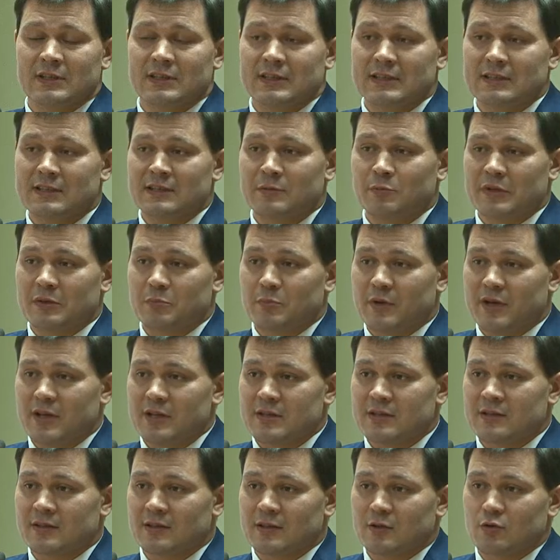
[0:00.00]
На этом
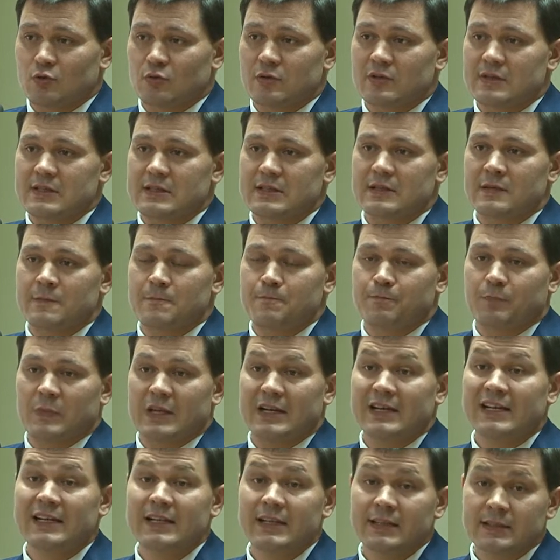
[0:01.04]
предприятии находится
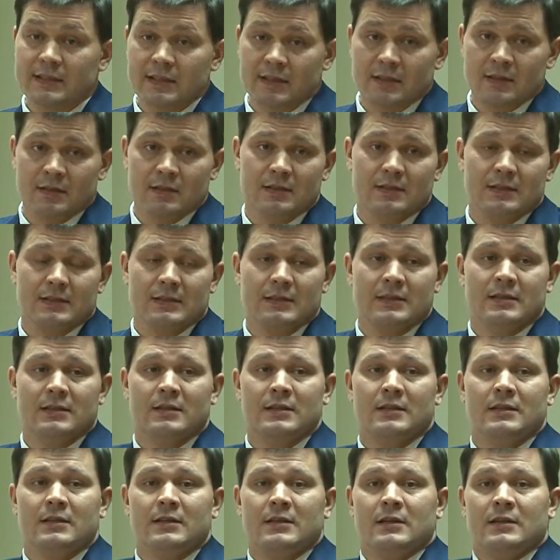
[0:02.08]
элита
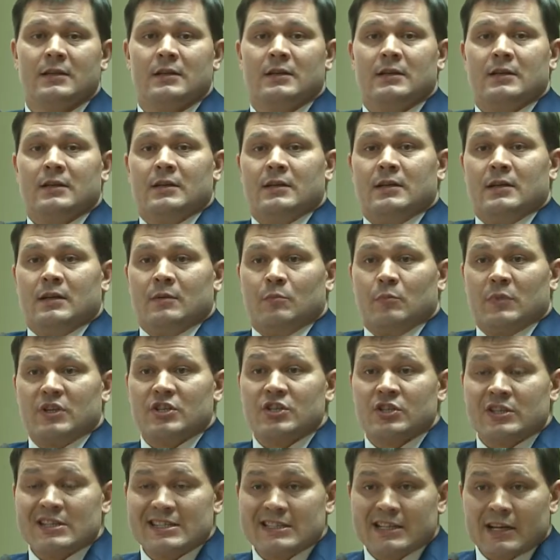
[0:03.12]

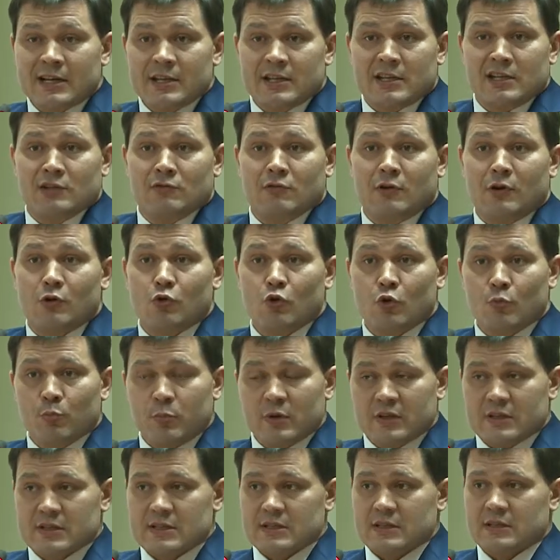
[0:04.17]
машиностроительного
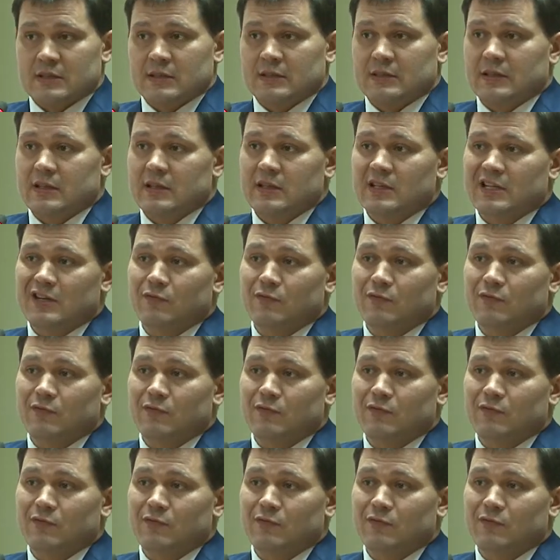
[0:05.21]
комплекса, таких